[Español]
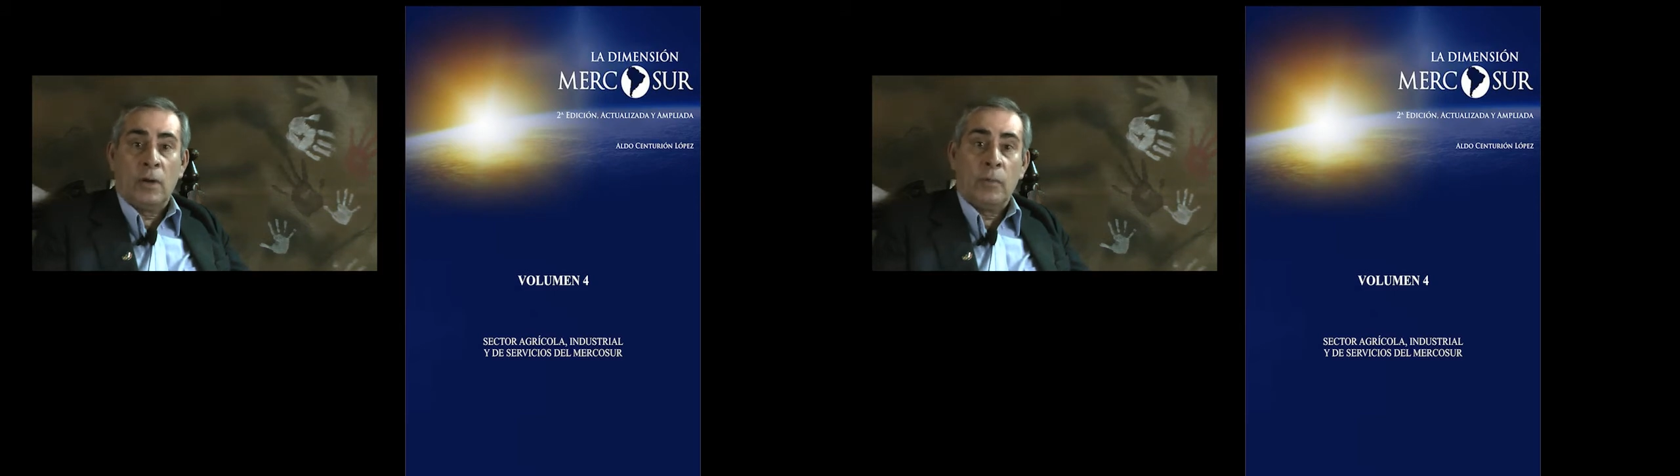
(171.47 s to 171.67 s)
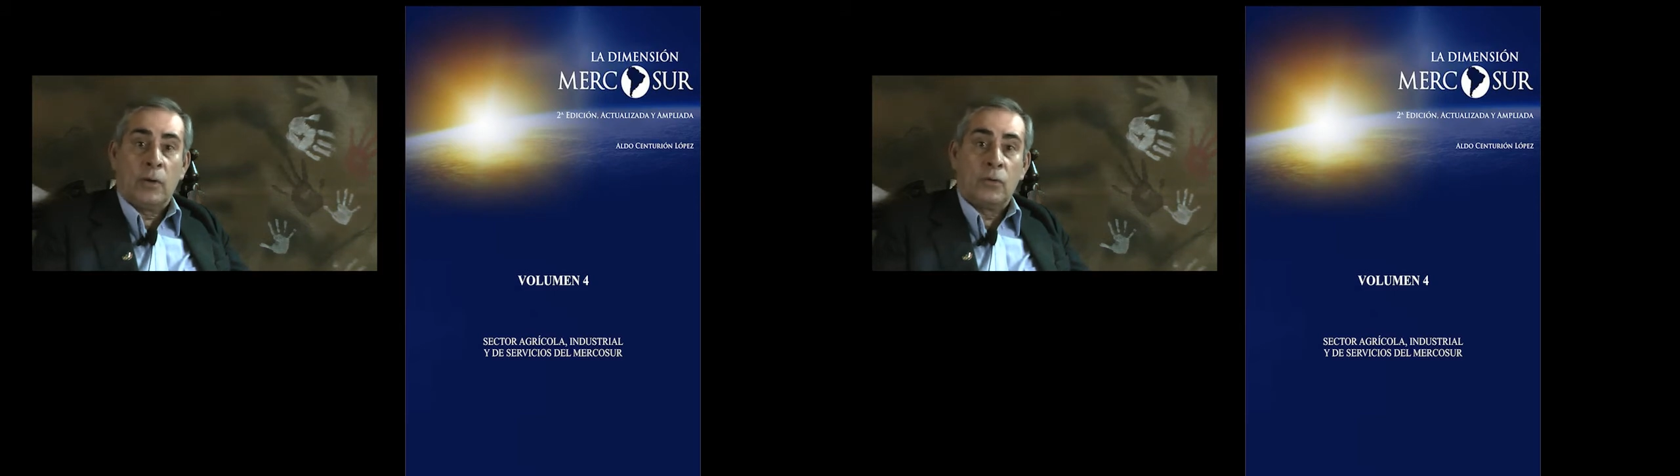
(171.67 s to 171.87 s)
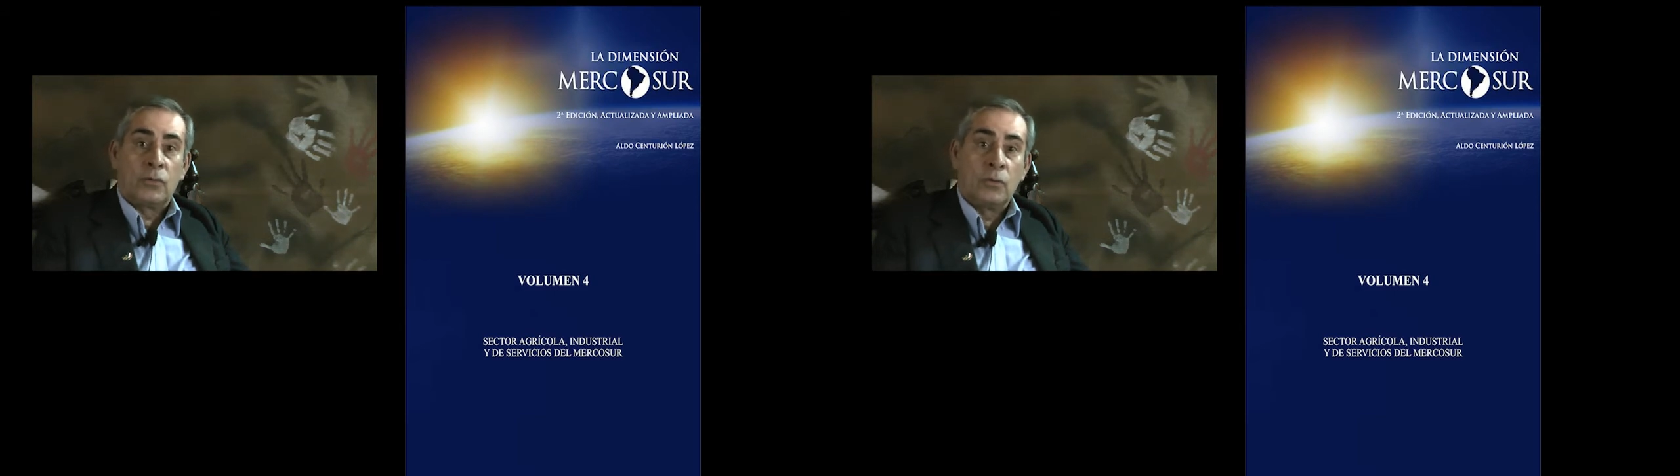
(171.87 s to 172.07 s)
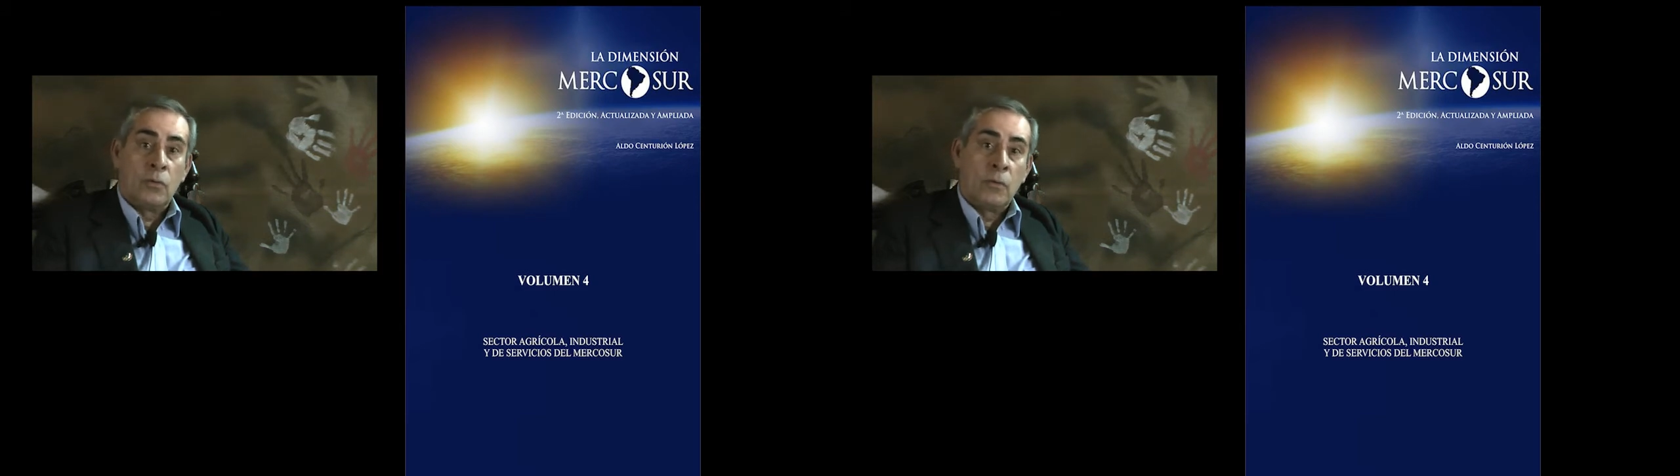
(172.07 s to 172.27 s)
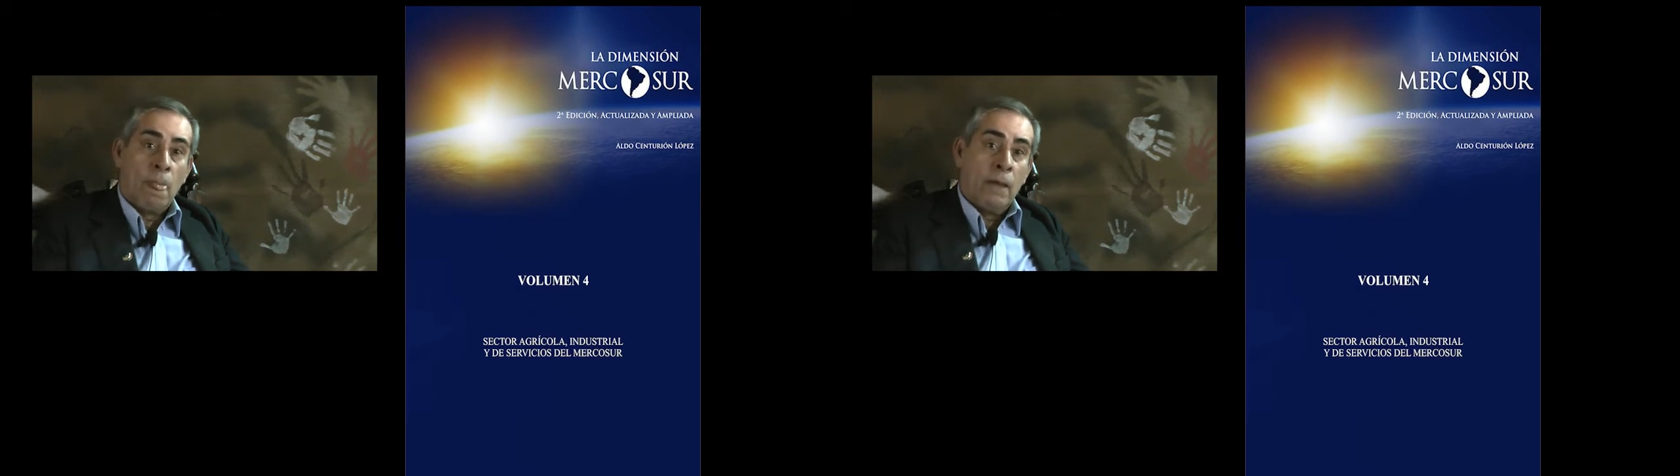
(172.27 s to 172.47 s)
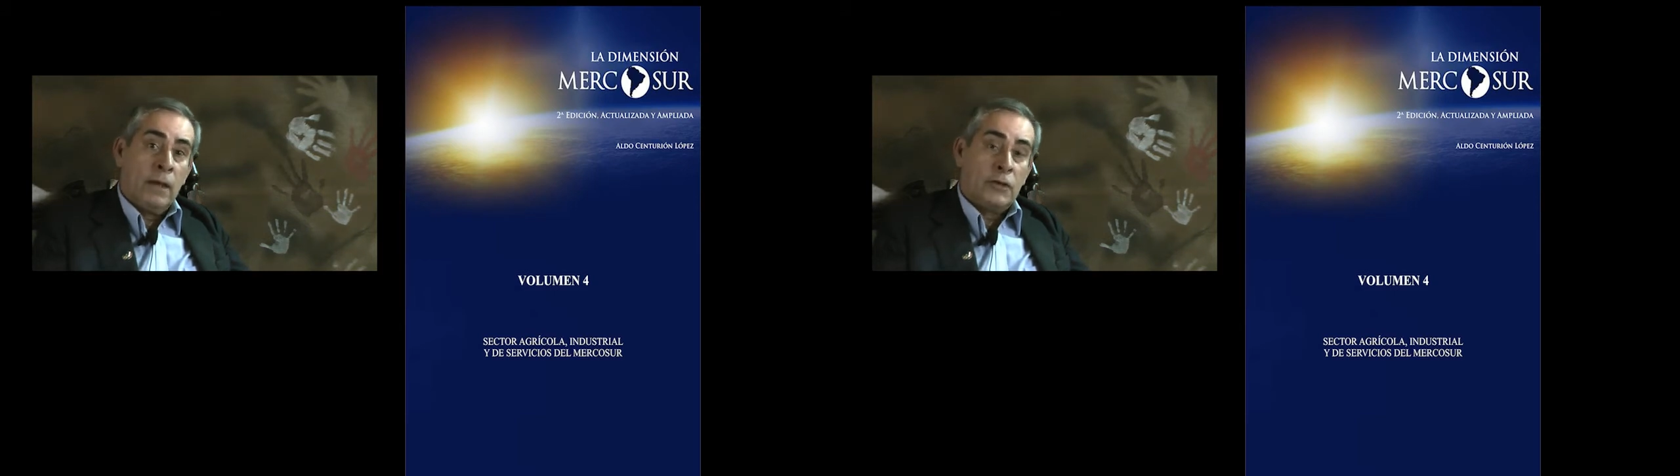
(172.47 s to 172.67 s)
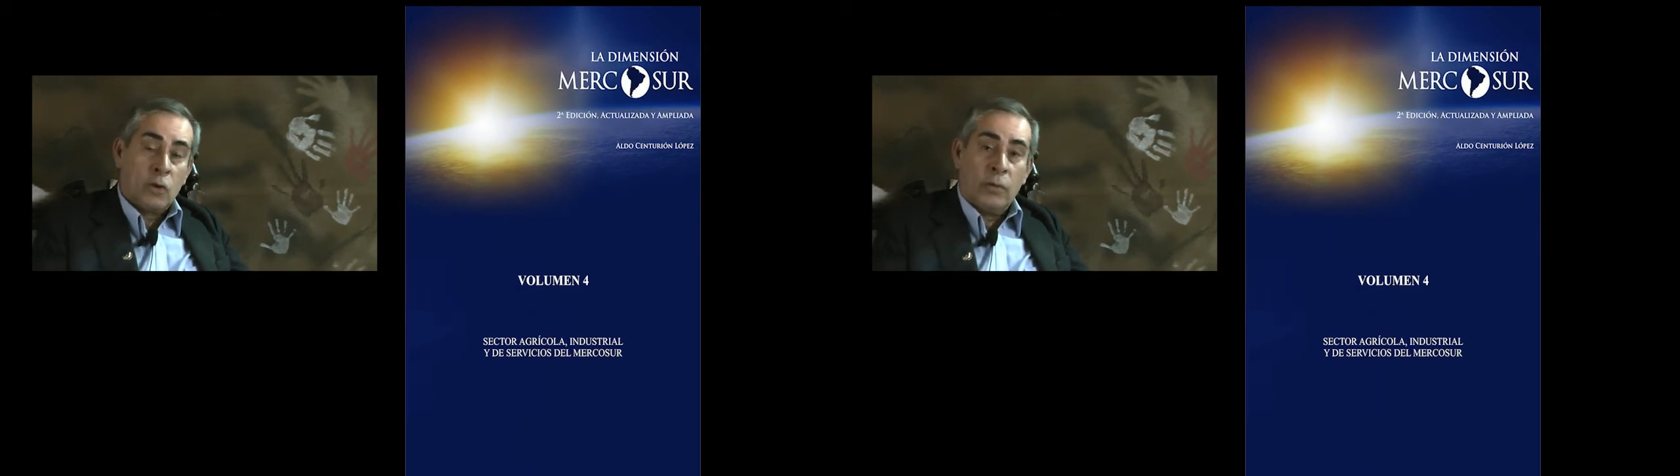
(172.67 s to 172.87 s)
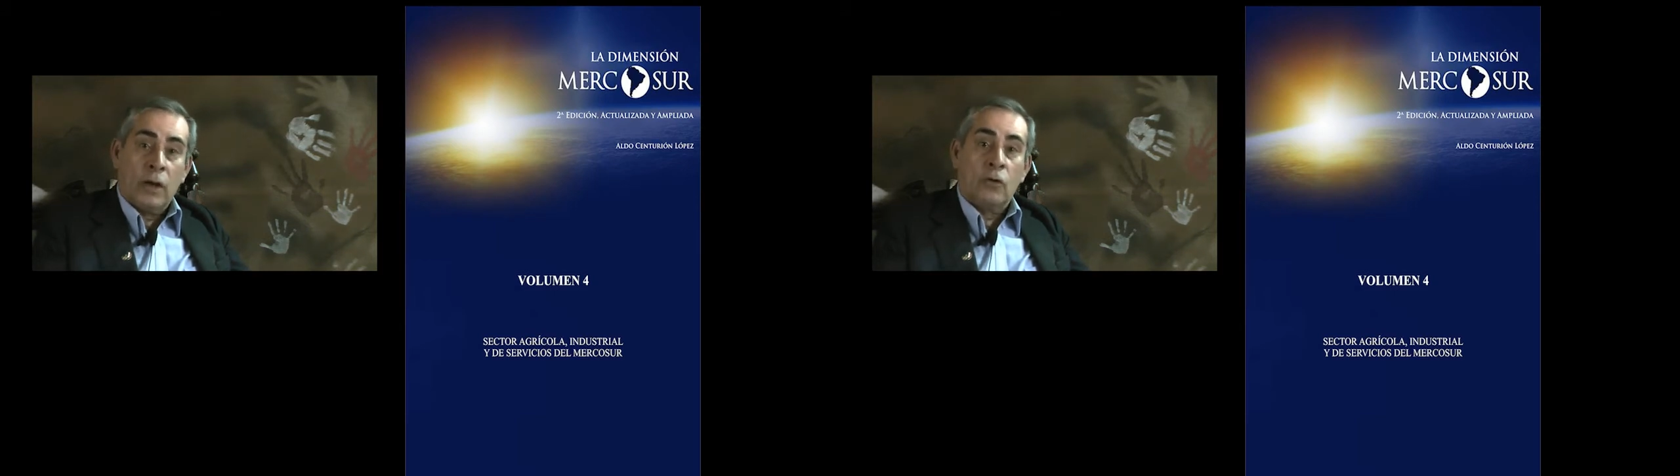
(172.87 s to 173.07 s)
el Mercosur,
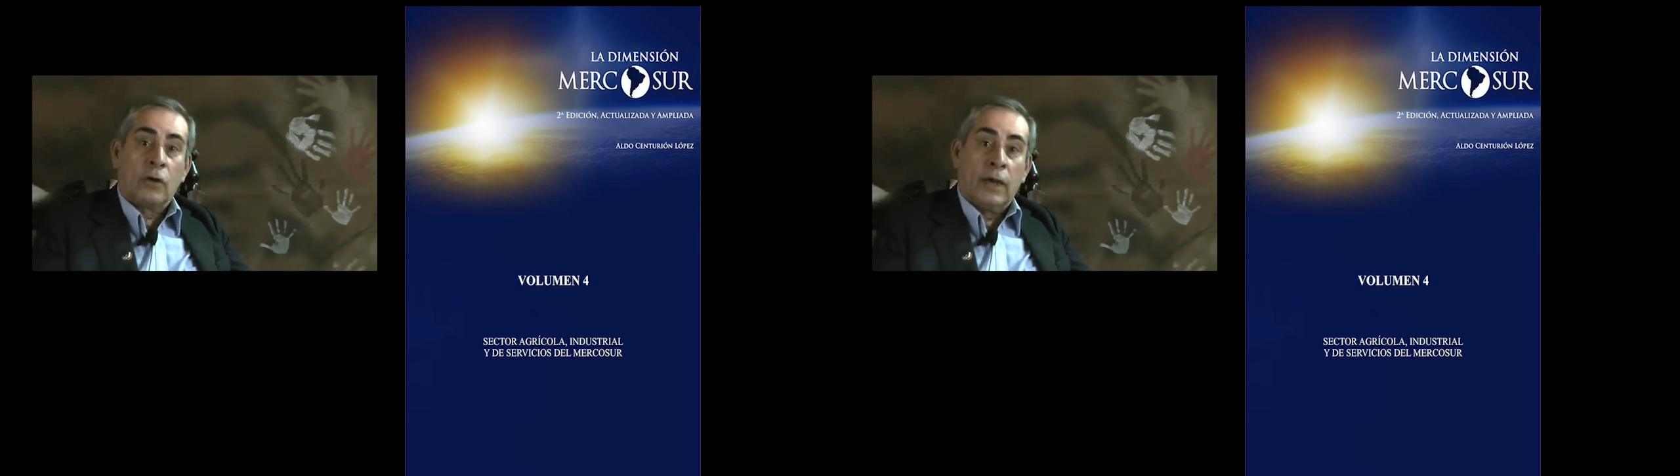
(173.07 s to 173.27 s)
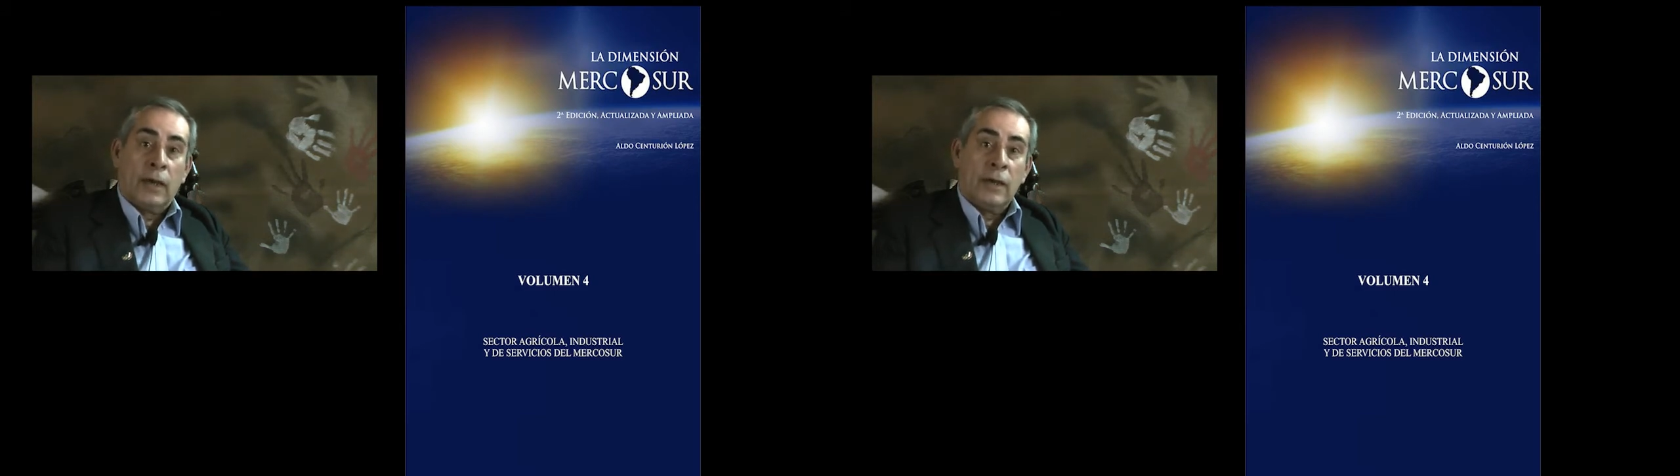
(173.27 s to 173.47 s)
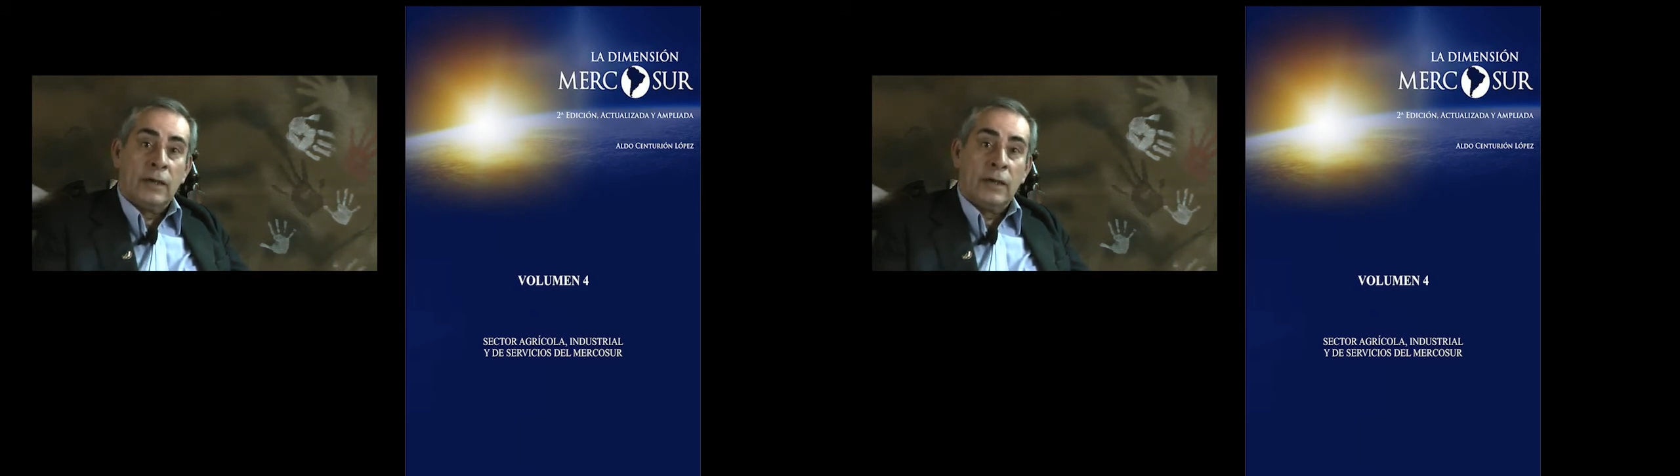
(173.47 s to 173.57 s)
sobre lo que,